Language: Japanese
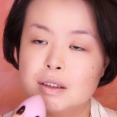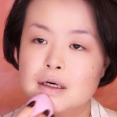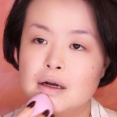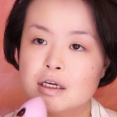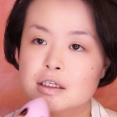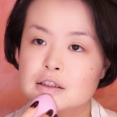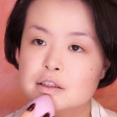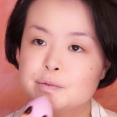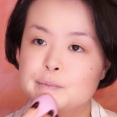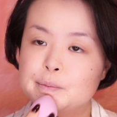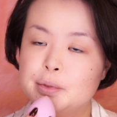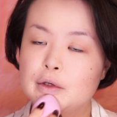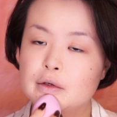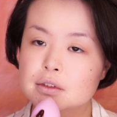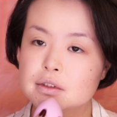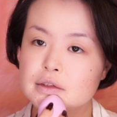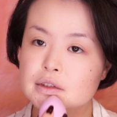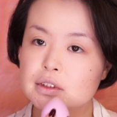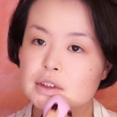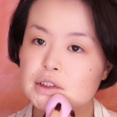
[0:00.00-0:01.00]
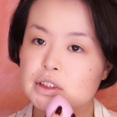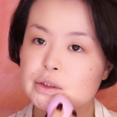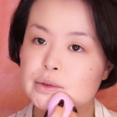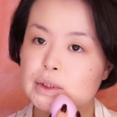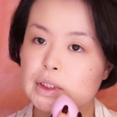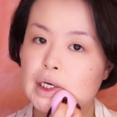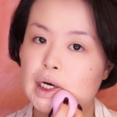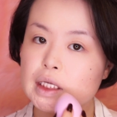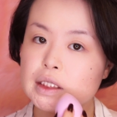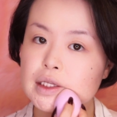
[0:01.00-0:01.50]
らスポンジ
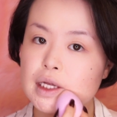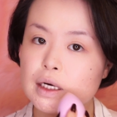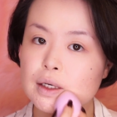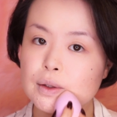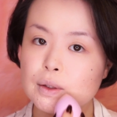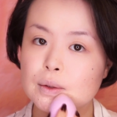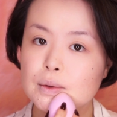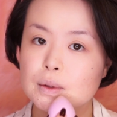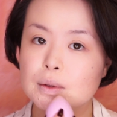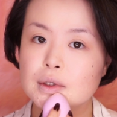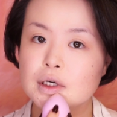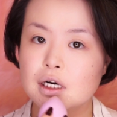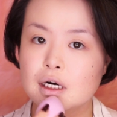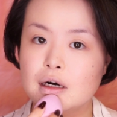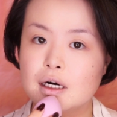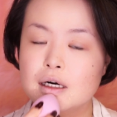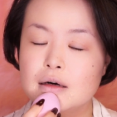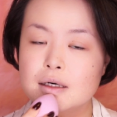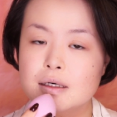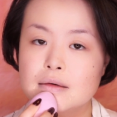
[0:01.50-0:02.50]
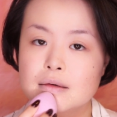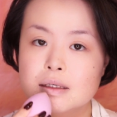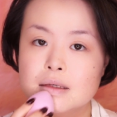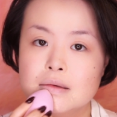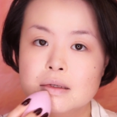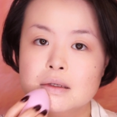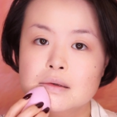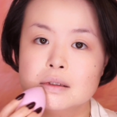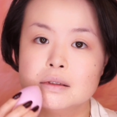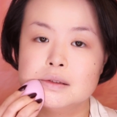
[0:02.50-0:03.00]
をはたこうが
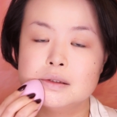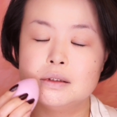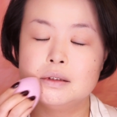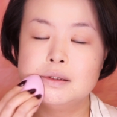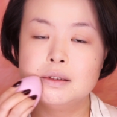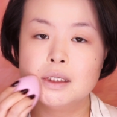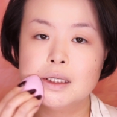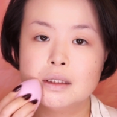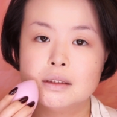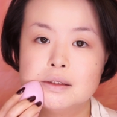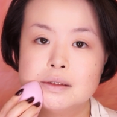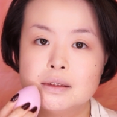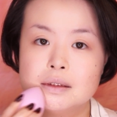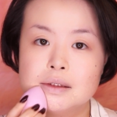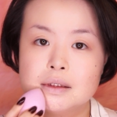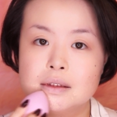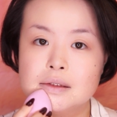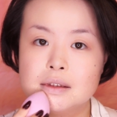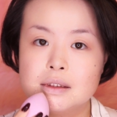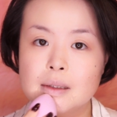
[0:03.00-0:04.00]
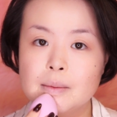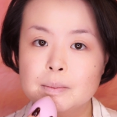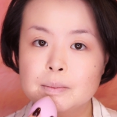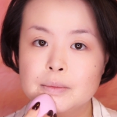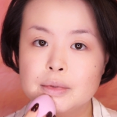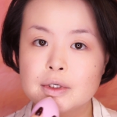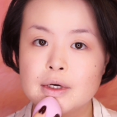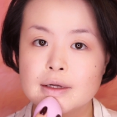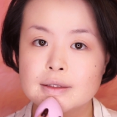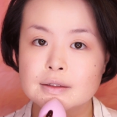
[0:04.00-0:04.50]
全
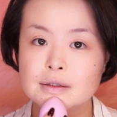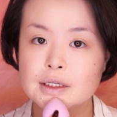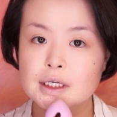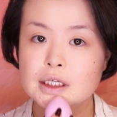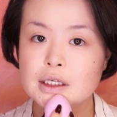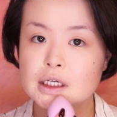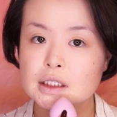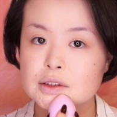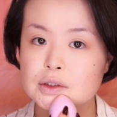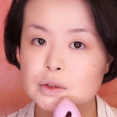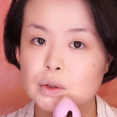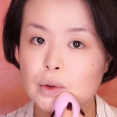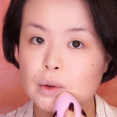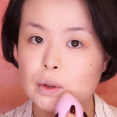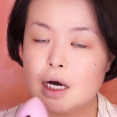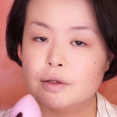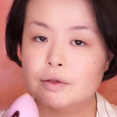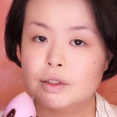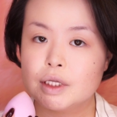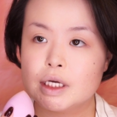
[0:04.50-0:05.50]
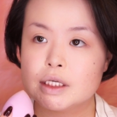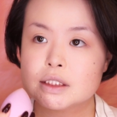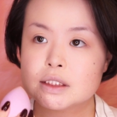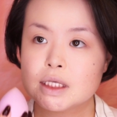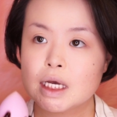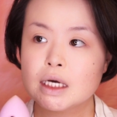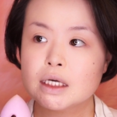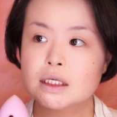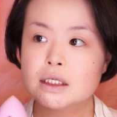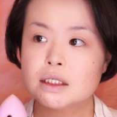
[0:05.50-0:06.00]
然ブレンドできないですよあのね
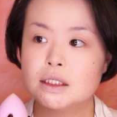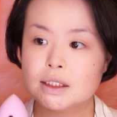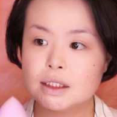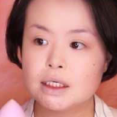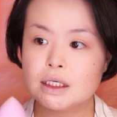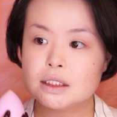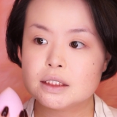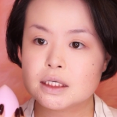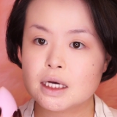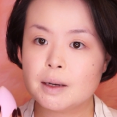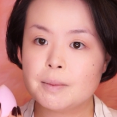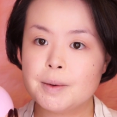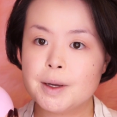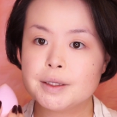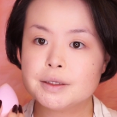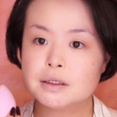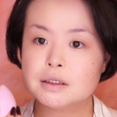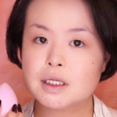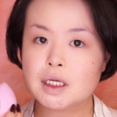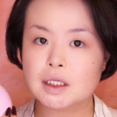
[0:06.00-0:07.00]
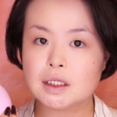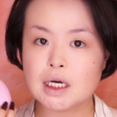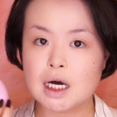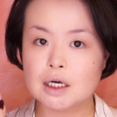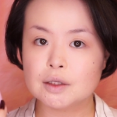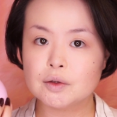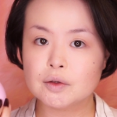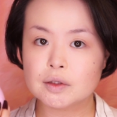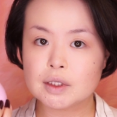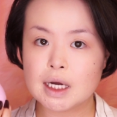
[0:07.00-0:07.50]
さっき喋ってた
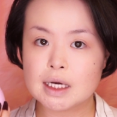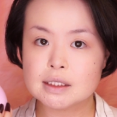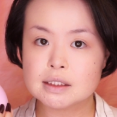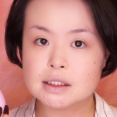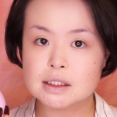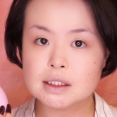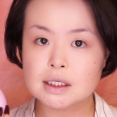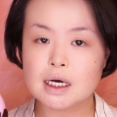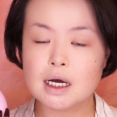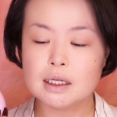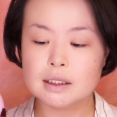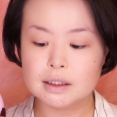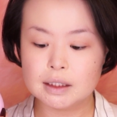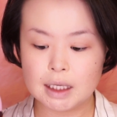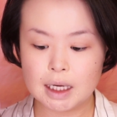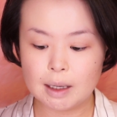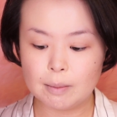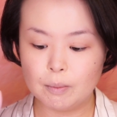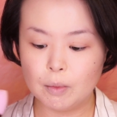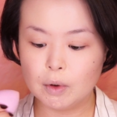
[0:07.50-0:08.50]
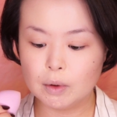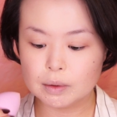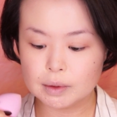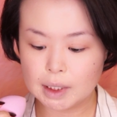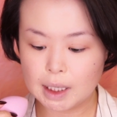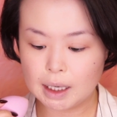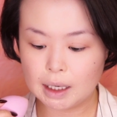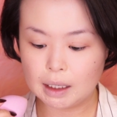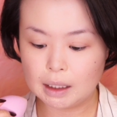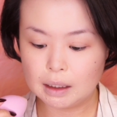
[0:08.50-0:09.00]
あの短時間でもう
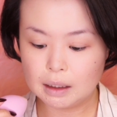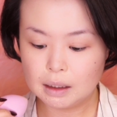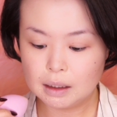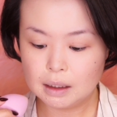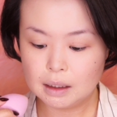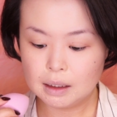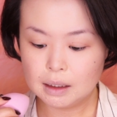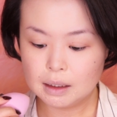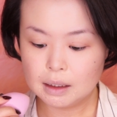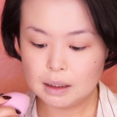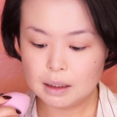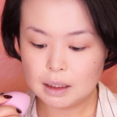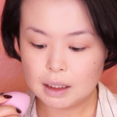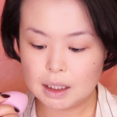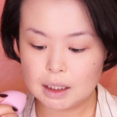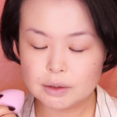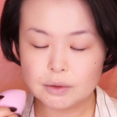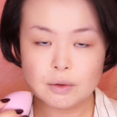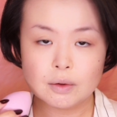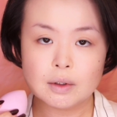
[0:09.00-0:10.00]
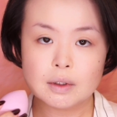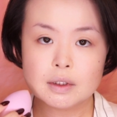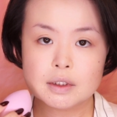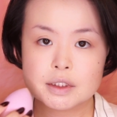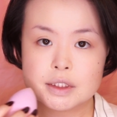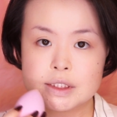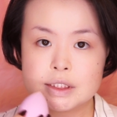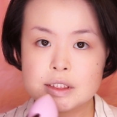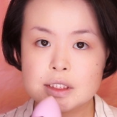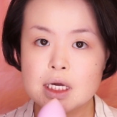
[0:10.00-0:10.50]
ねあの
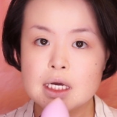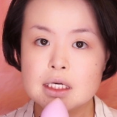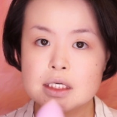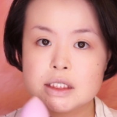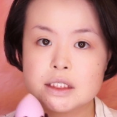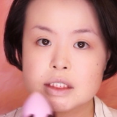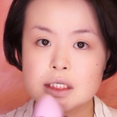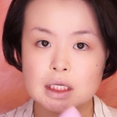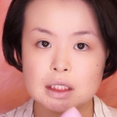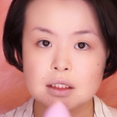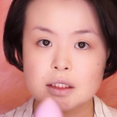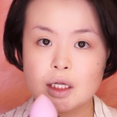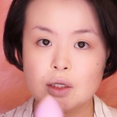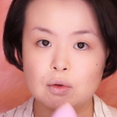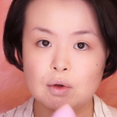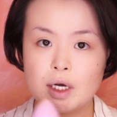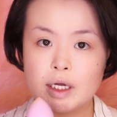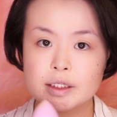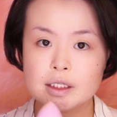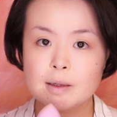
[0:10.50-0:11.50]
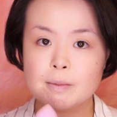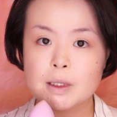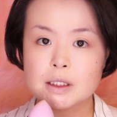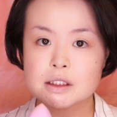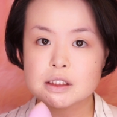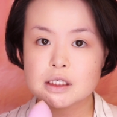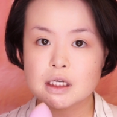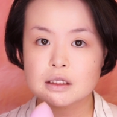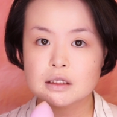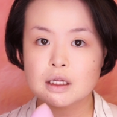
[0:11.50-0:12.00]
ステイしちゃったの固
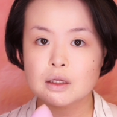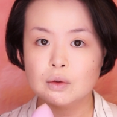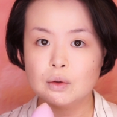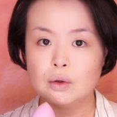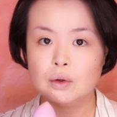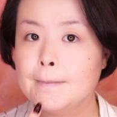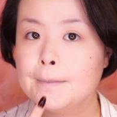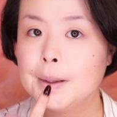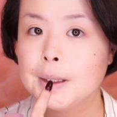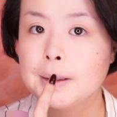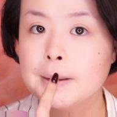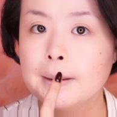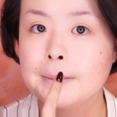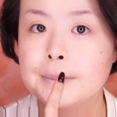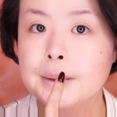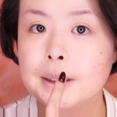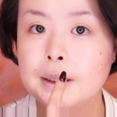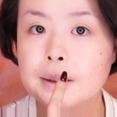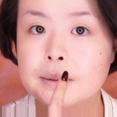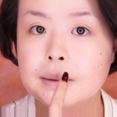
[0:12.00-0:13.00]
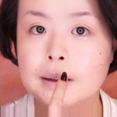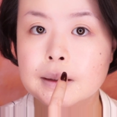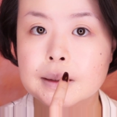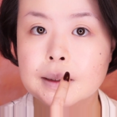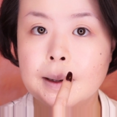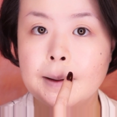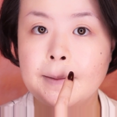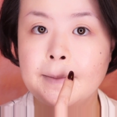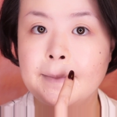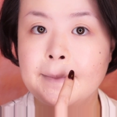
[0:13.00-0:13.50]
まっちゃったの見て見えるか
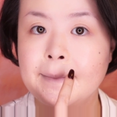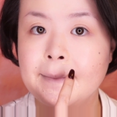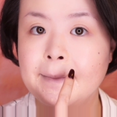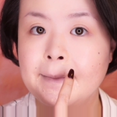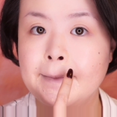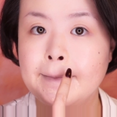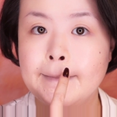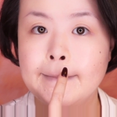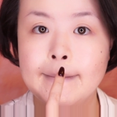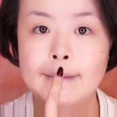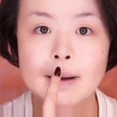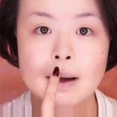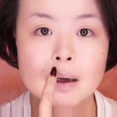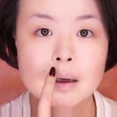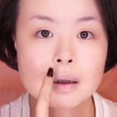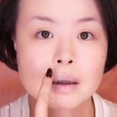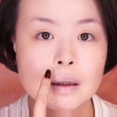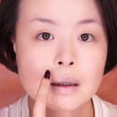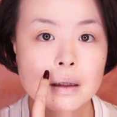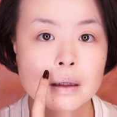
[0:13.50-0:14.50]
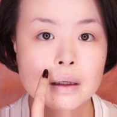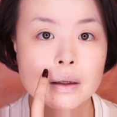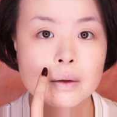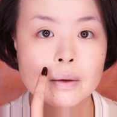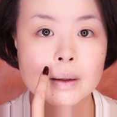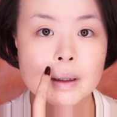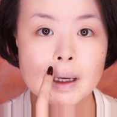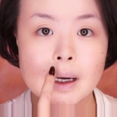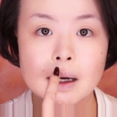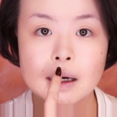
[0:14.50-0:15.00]
な
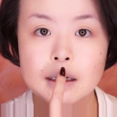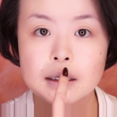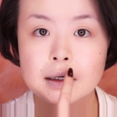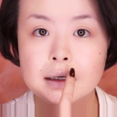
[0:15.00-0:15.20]
これ